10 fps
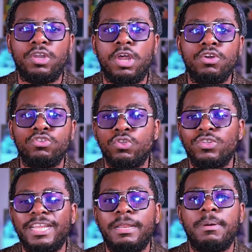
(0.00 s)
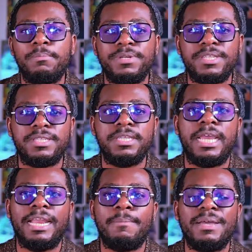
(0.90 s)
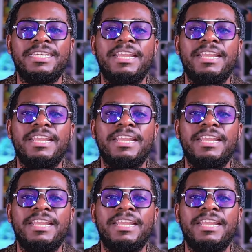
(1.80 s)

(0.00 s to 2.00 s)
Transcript: langue sont tellement précis et la manière